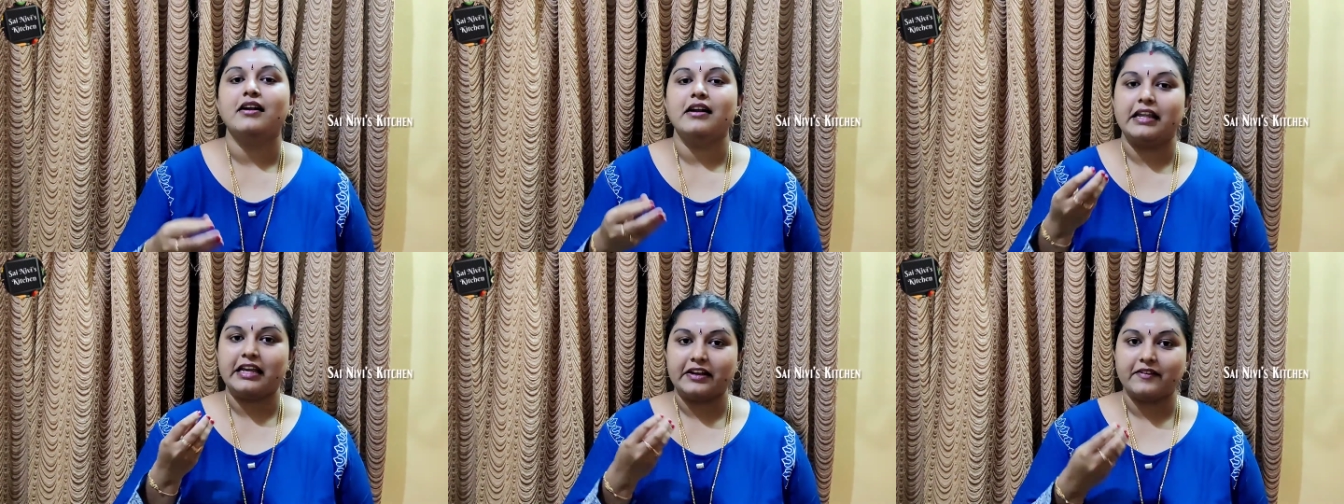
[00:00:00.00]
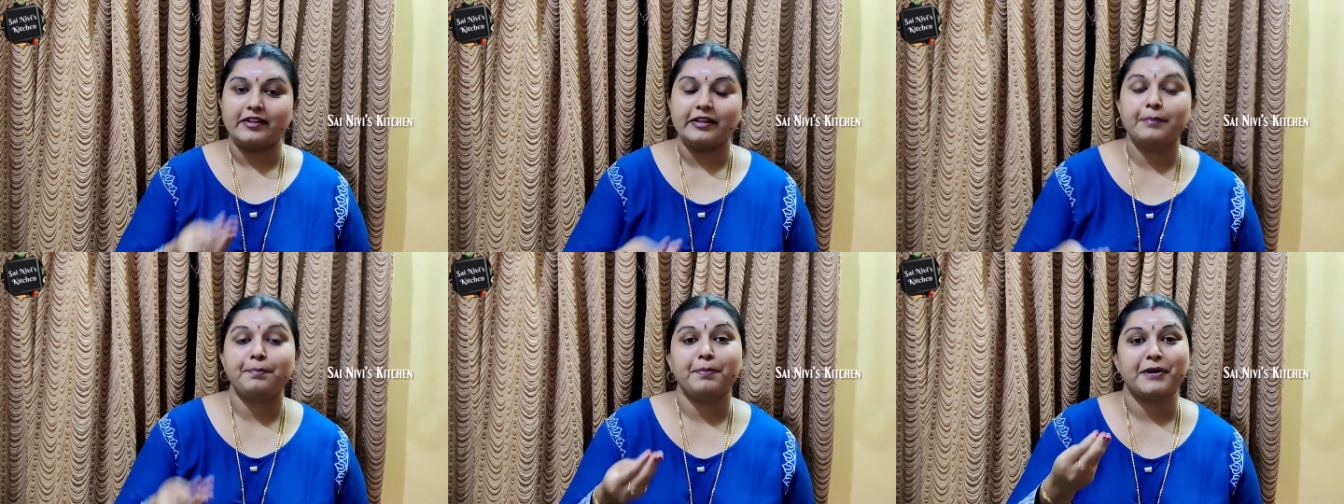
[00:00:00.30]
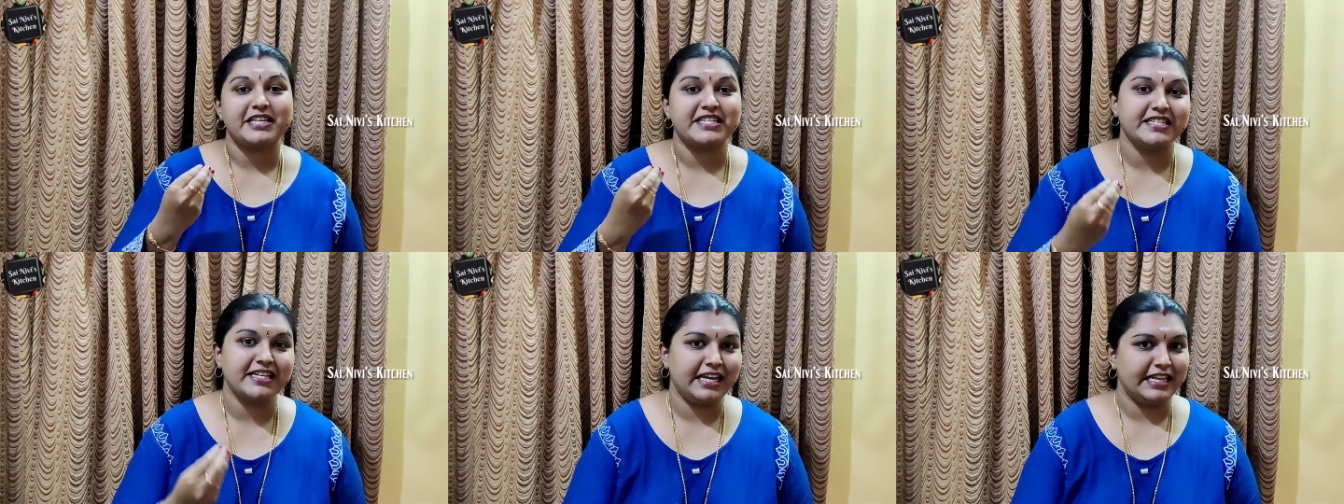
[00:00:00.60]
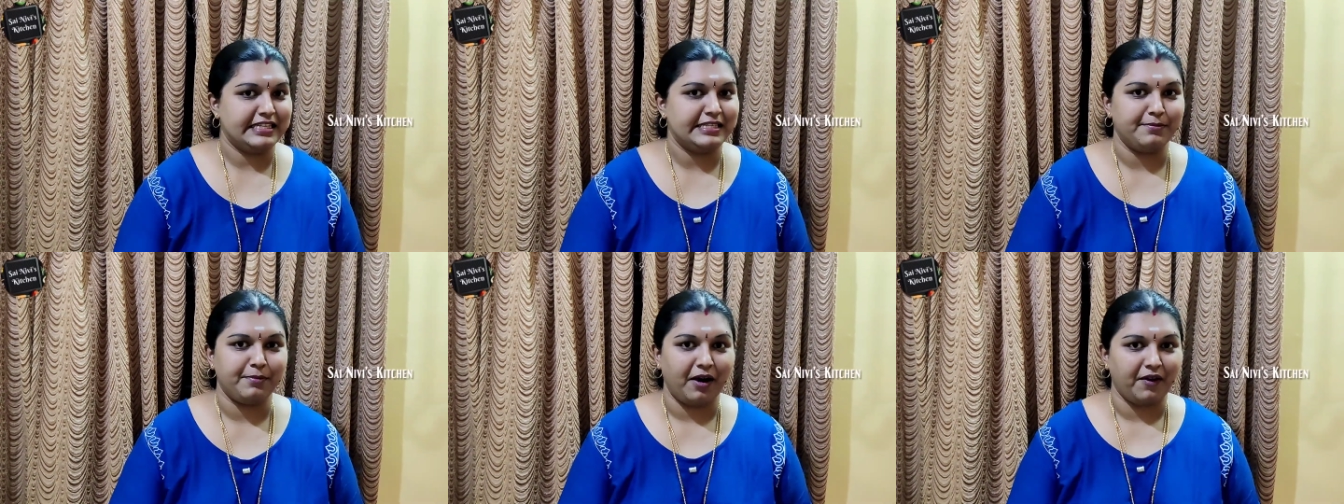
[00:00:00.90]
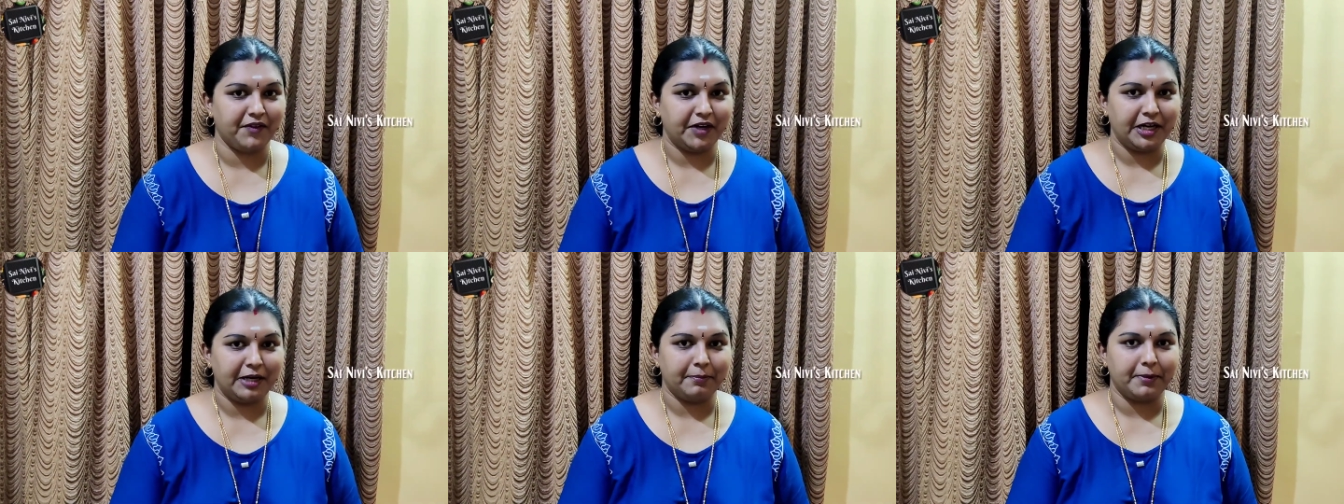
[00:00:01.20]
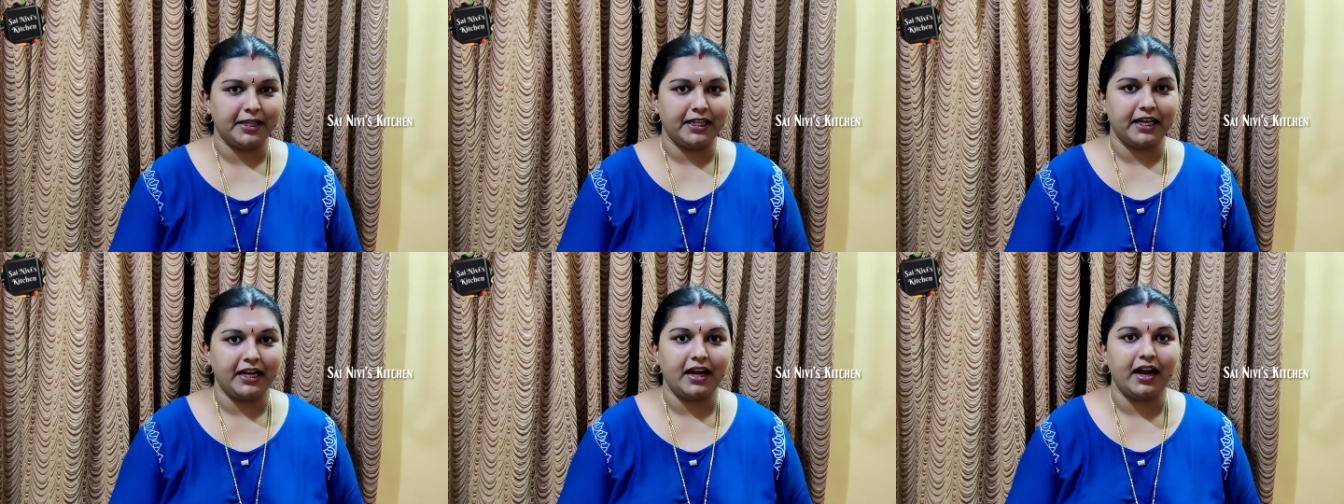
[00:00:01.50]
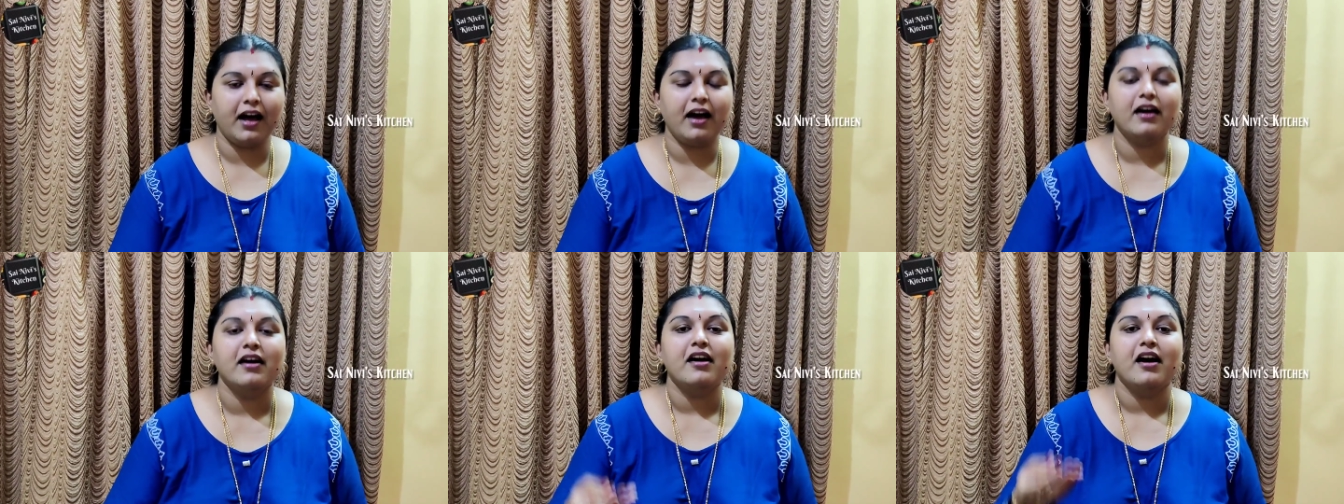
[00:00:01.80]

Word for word: நீங்கள் வந்து பச்சரிசி மாவு இருக்குது பார்த்தீங்களா